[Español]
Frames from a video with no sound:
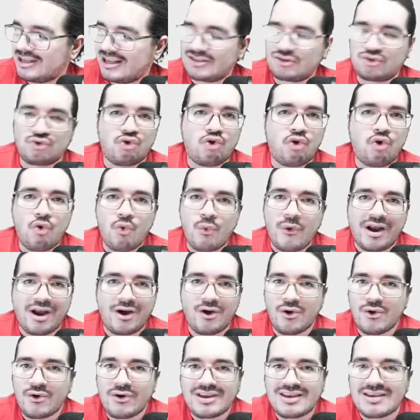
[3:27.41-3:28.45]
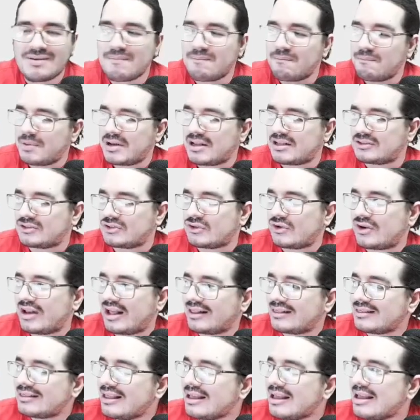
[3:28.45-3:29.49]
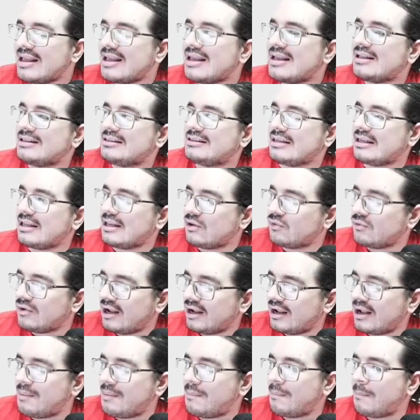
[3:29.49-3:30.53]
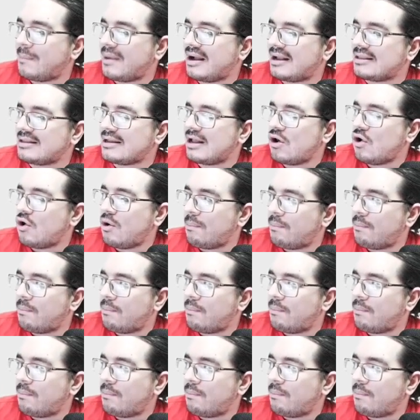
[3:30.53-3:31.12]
que es un juego impresionante tiene una campaña, lo